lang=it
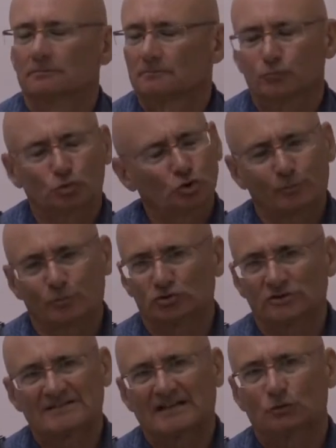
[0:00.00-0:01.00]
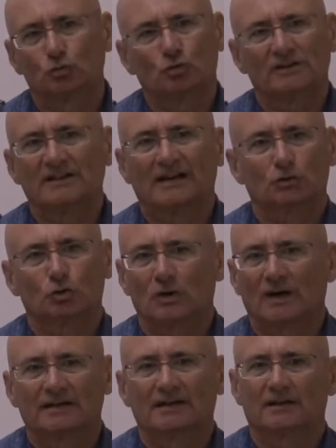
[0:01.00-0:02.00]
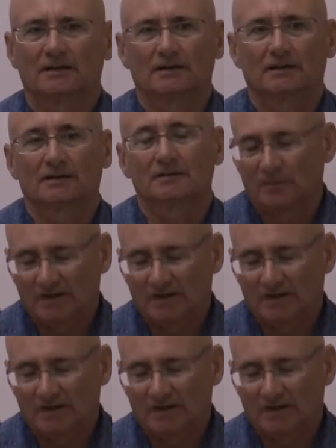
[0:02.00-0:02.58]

Purtroppo c'è stato un ritardo anche